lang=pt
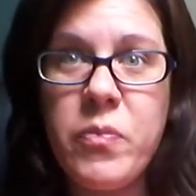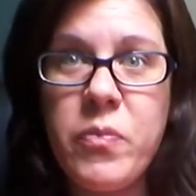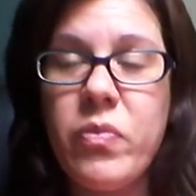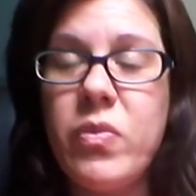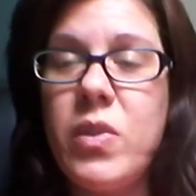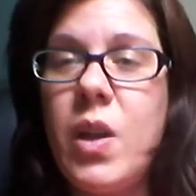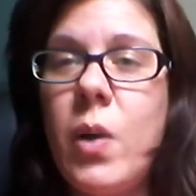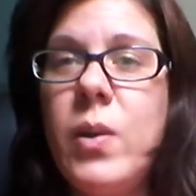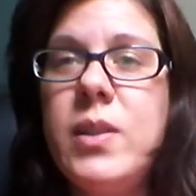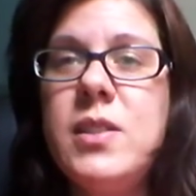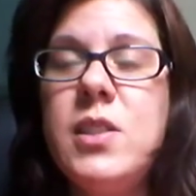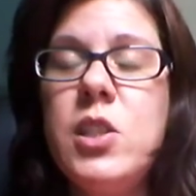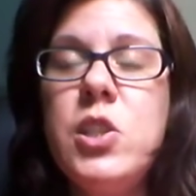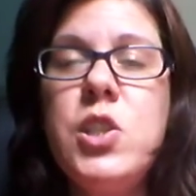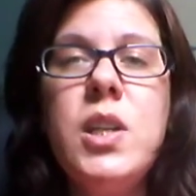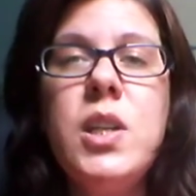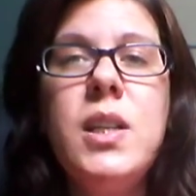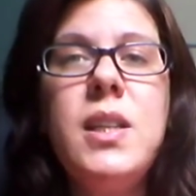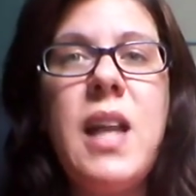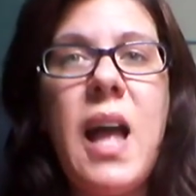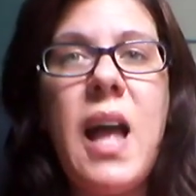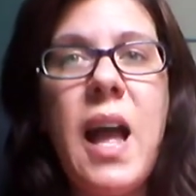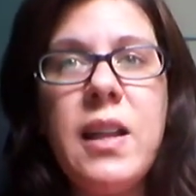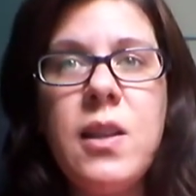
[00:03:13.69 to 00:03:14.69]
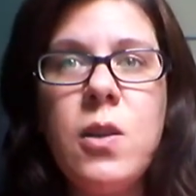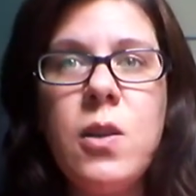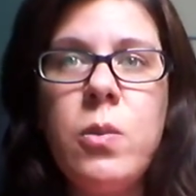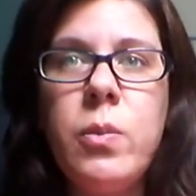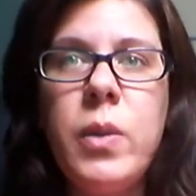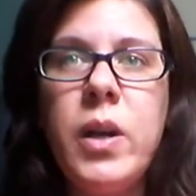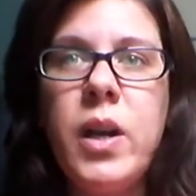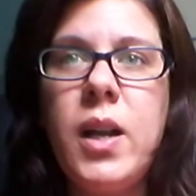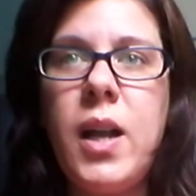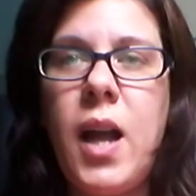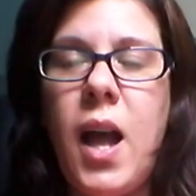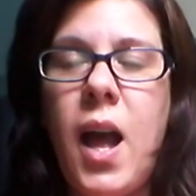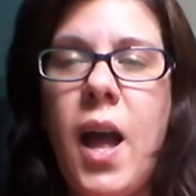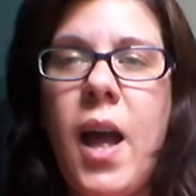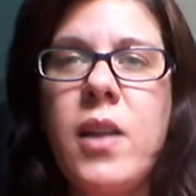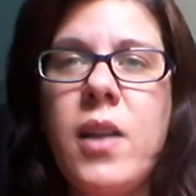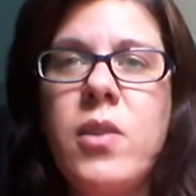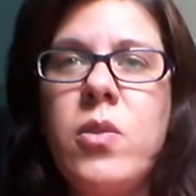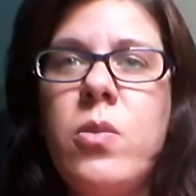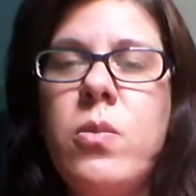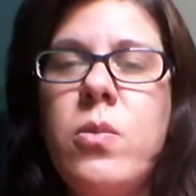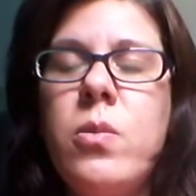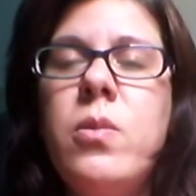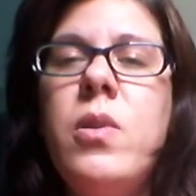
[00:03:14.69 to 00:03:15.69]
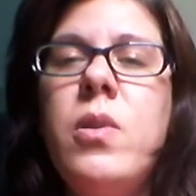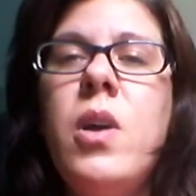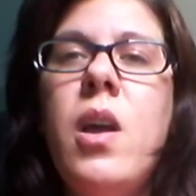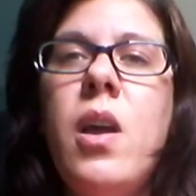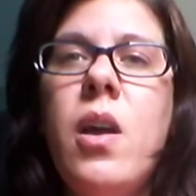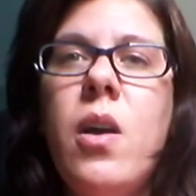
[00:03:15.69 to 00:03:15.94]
Não existe nada no mercado